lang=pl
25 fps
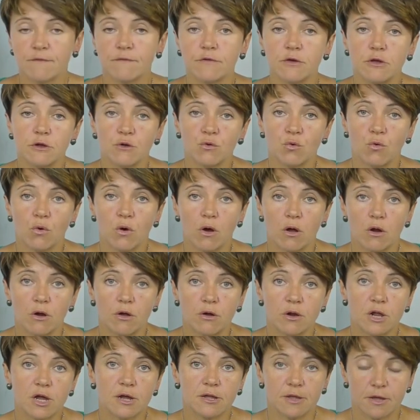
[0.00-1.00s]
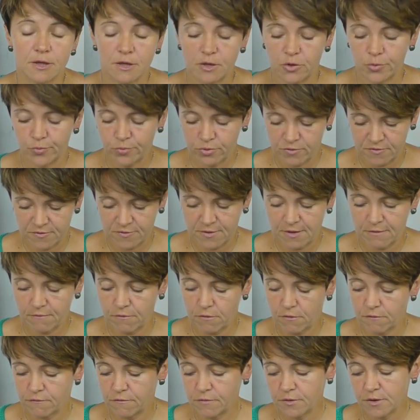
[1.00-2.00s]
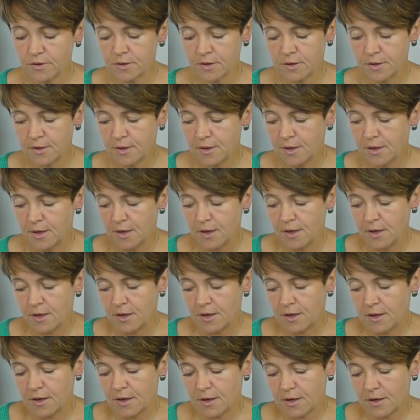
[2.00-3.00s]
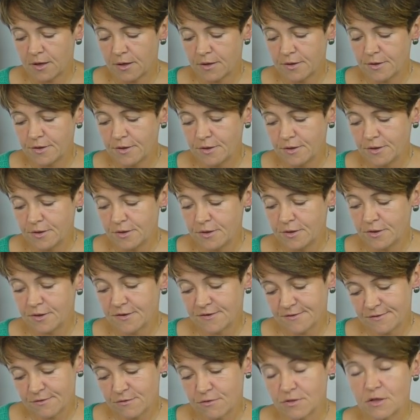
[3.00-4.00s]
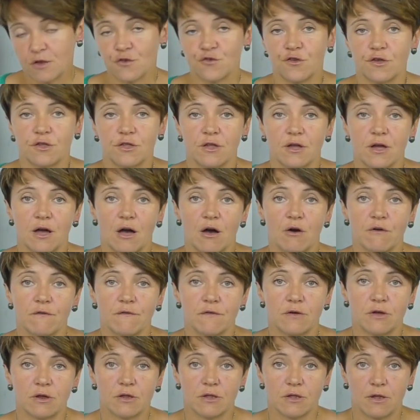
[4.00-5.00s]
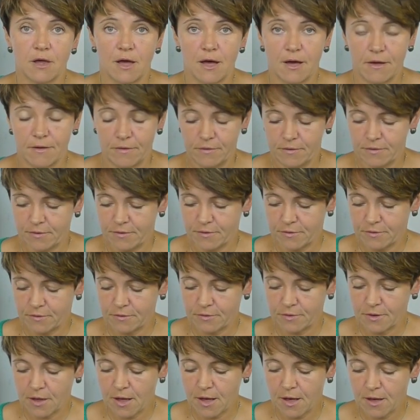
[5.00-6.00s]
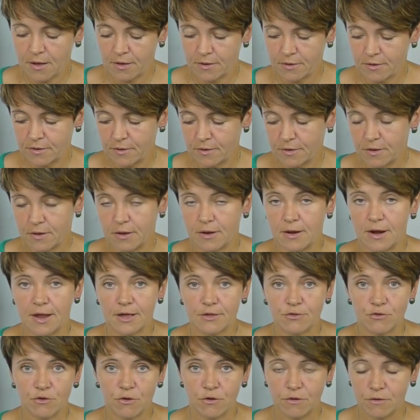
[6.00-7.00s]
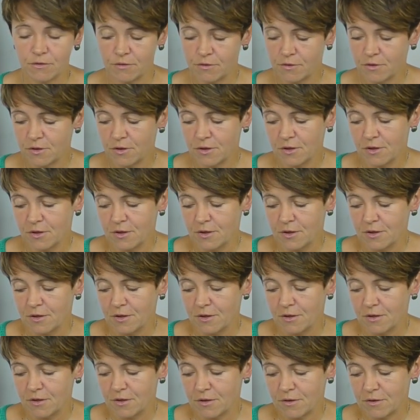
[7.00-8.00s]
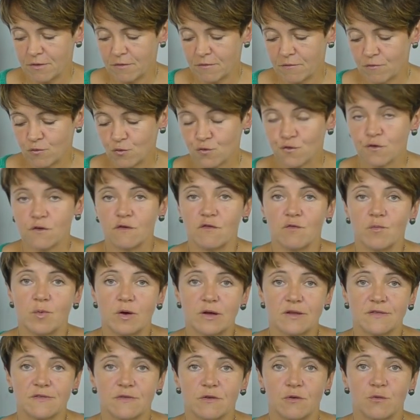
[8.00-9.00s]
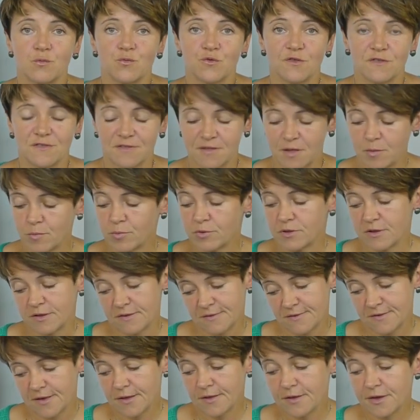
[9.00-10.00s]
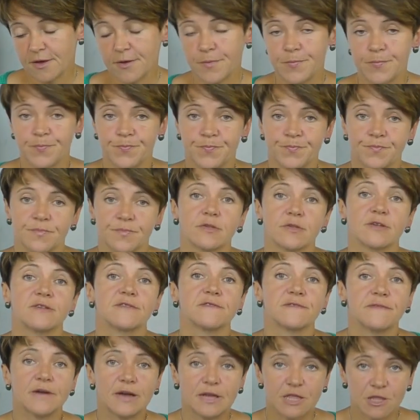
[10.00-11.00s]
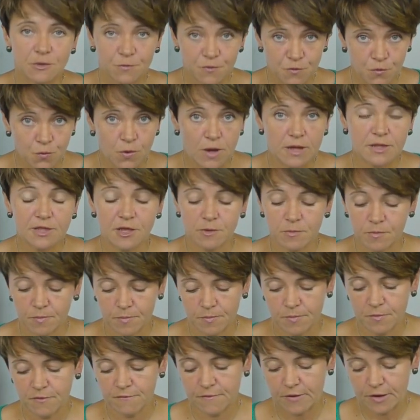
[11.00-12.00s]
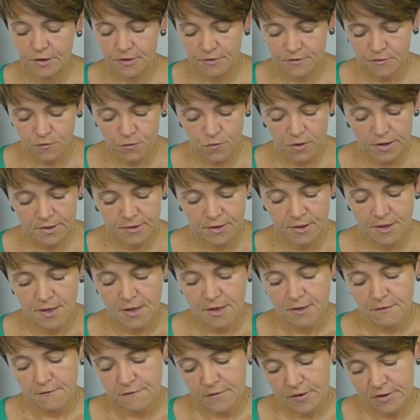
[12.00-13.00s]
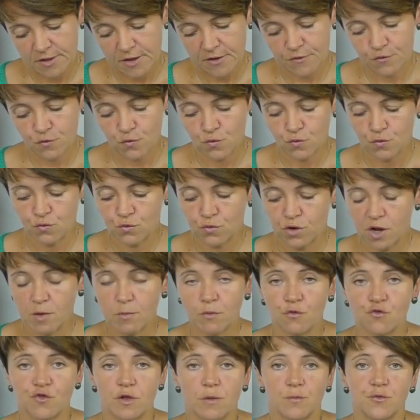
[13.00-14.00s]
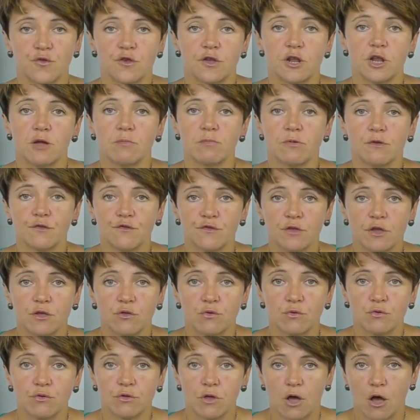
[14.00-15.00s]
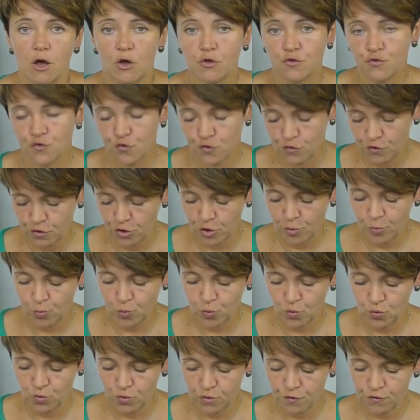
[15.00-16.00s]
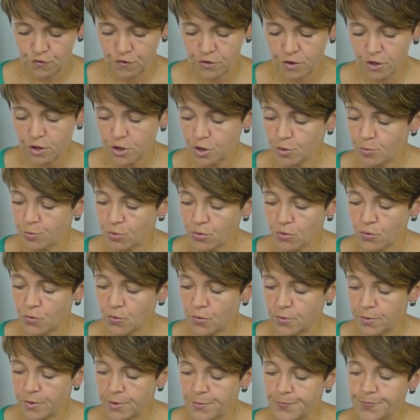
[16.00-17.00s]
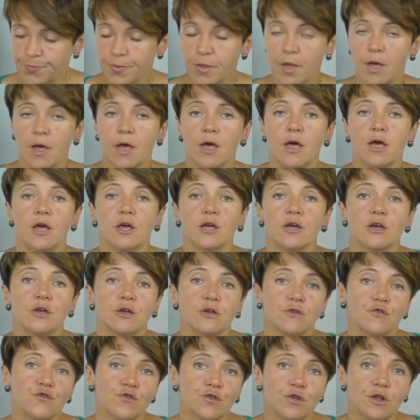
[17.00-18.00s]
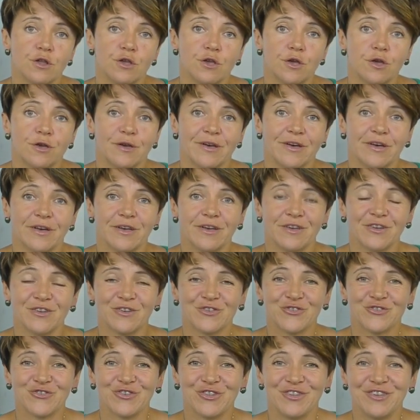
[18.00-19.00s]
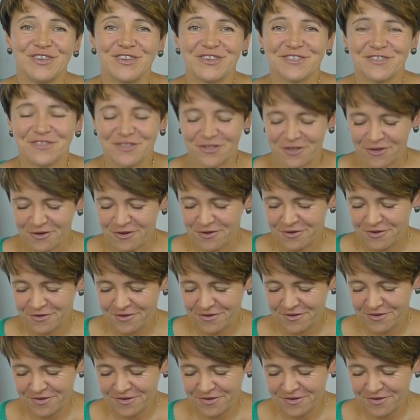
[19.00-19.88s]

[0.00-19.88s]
w kilku kolorach takich podstawowych. E, I jest to nasza taka oferta e, na lato. Włóczki w bardzo przystępnej cenie, z fajnym składem. Fajny skład. Fajna struktura, można przerabiać na drutach od 3,5 do 4,5, e, czyli, e, czyli jest to